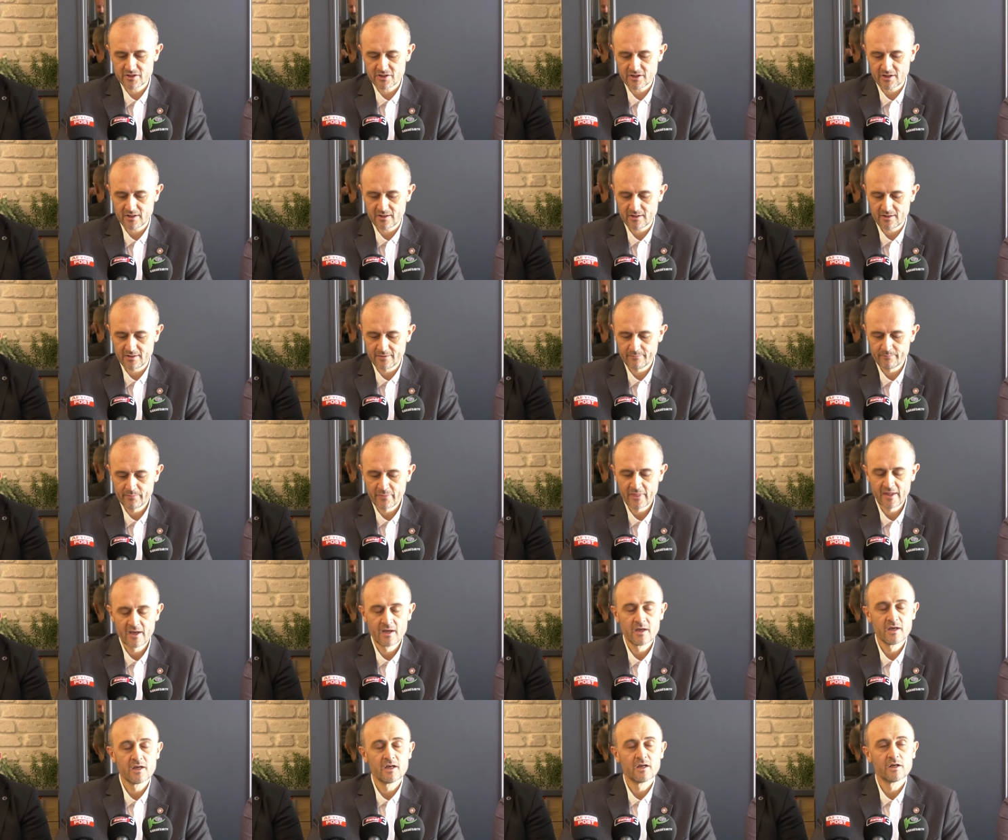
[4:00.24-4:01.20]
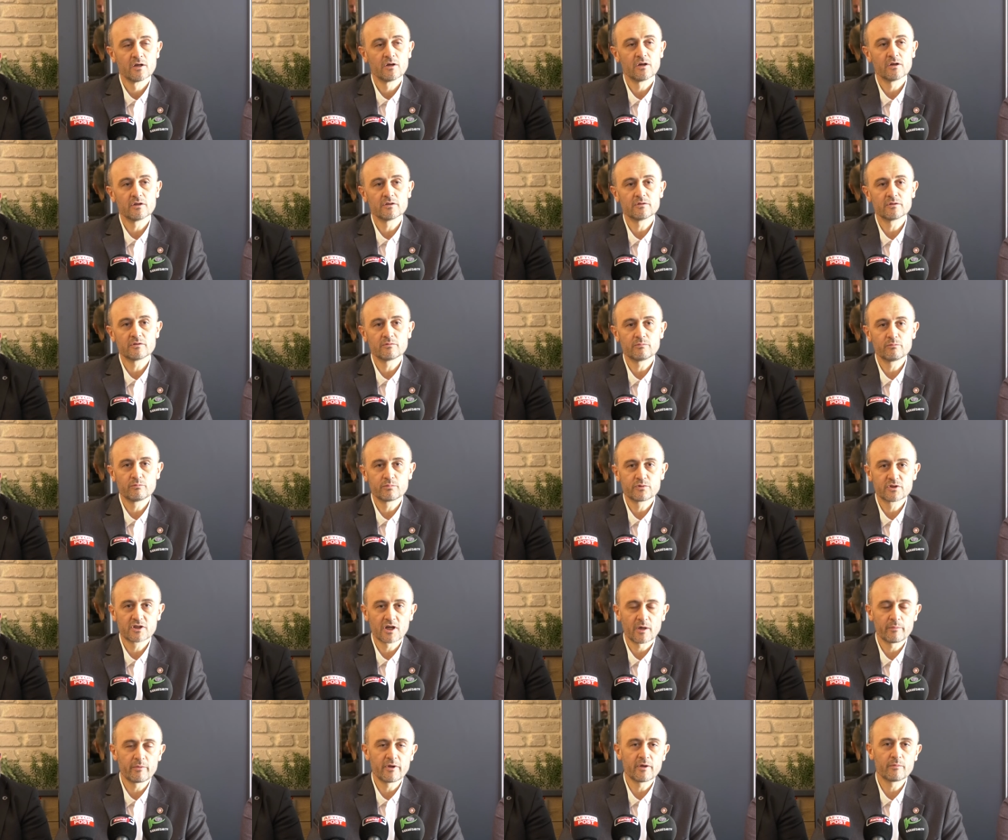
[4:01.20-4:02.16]
inşallah.
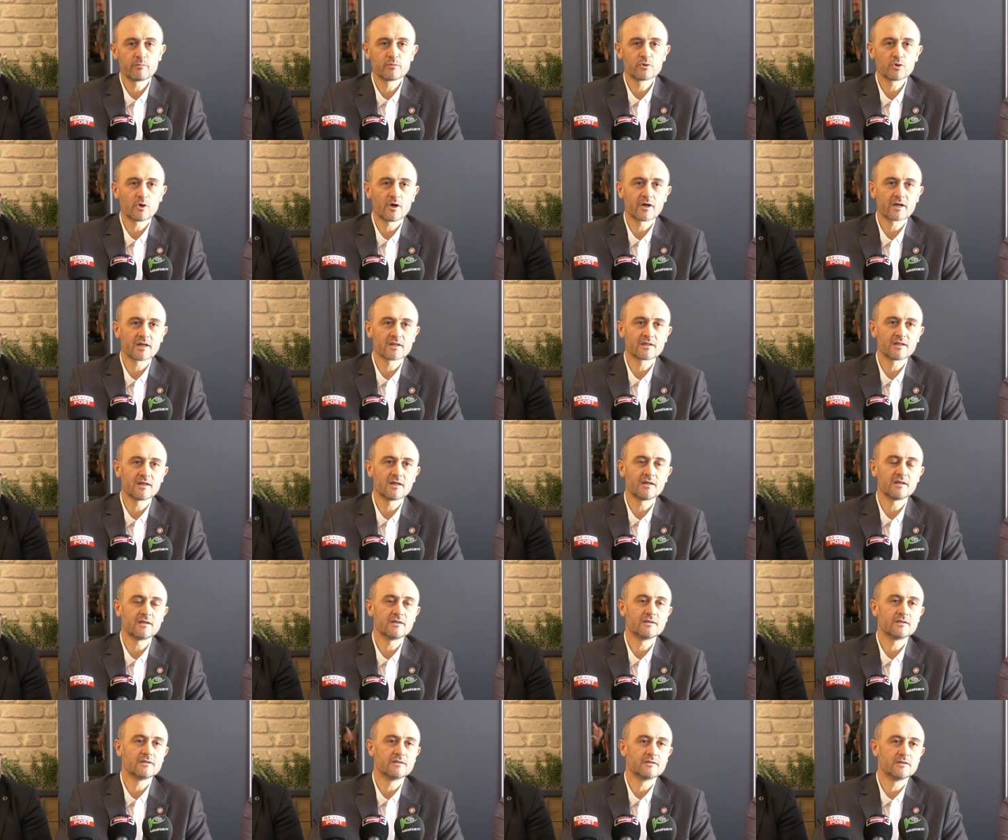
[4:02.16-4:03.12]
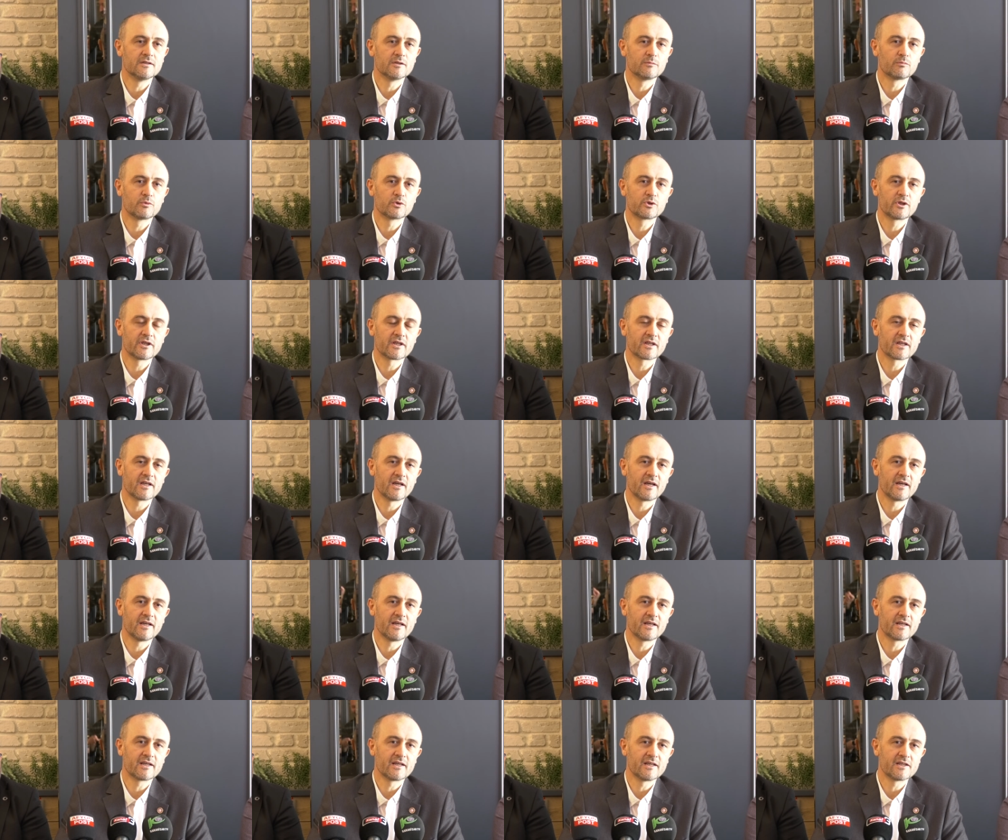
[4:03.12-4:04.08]
Tabii bu arada e,
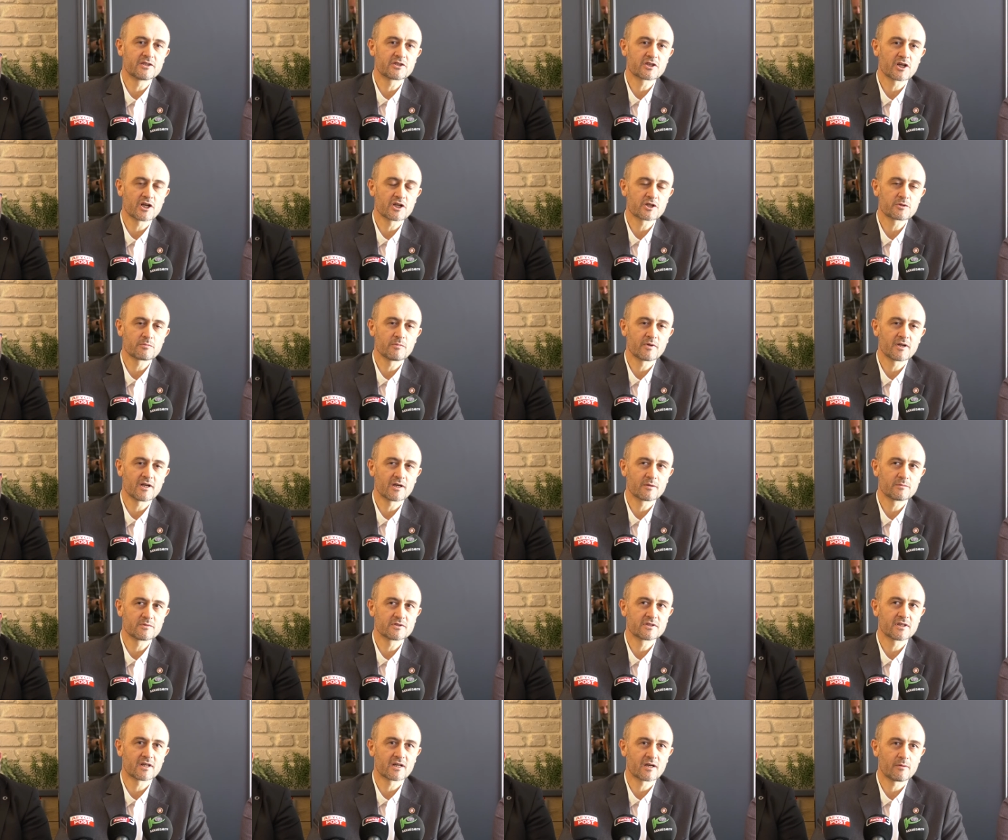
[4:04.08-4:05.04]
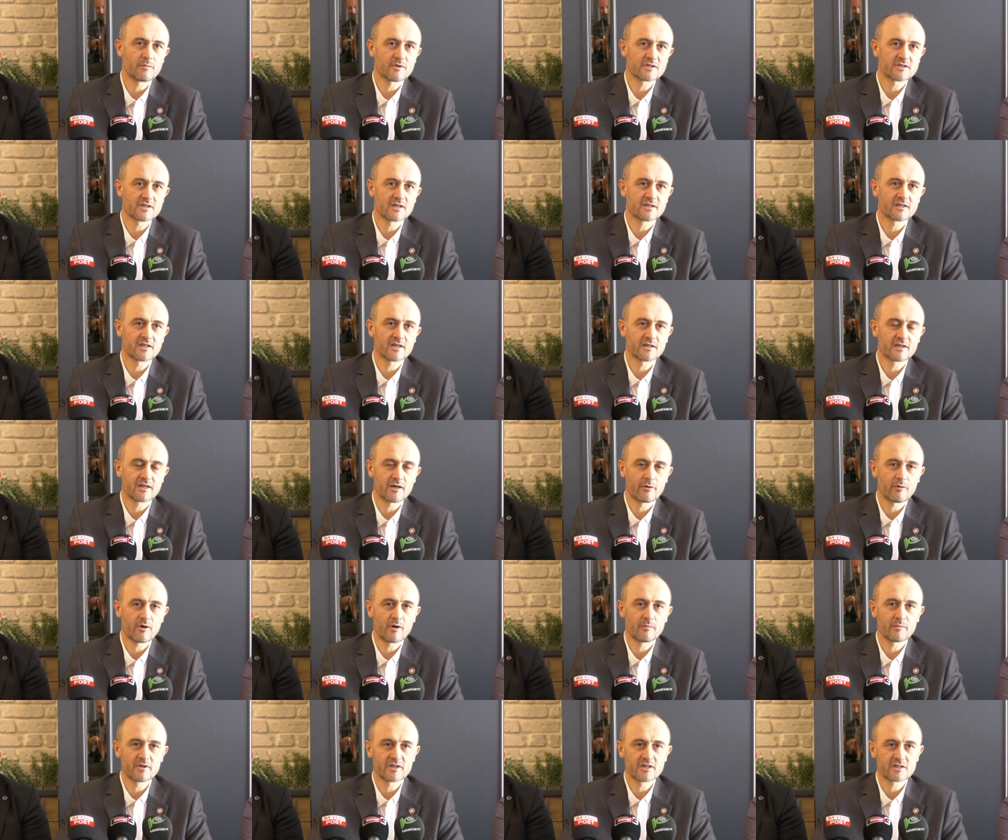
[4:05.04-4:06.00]
butikle ilgili çalışmalarımız da Ramazan'da
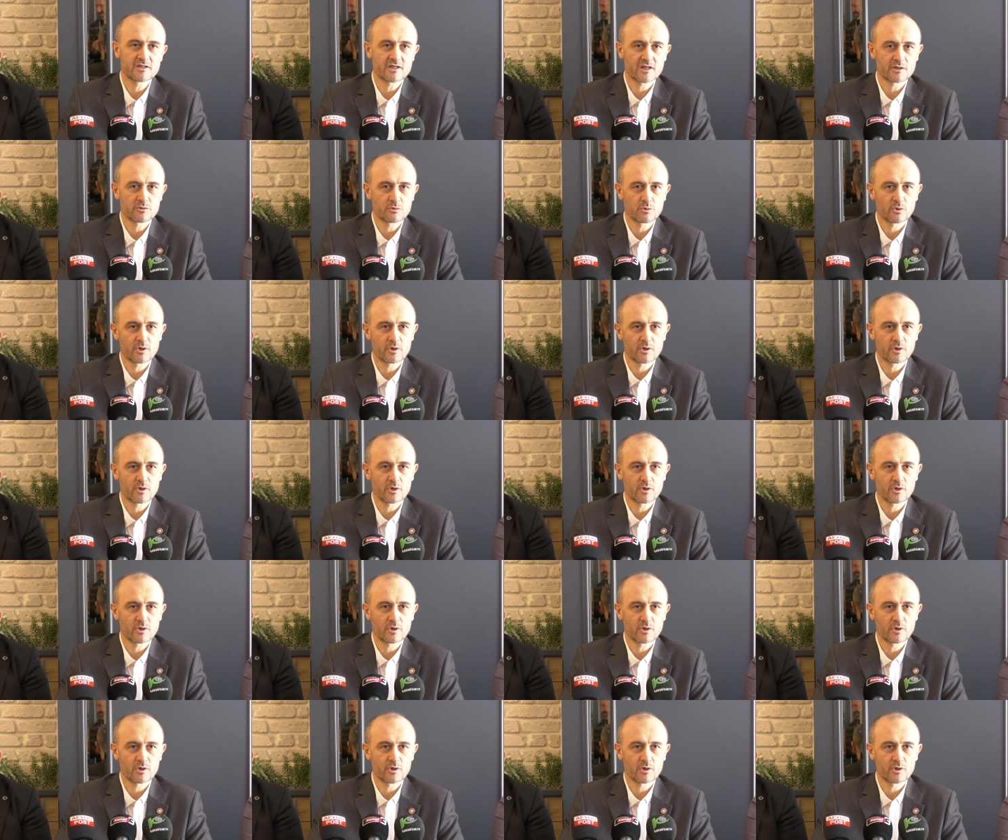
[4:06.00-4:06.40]
devam edecek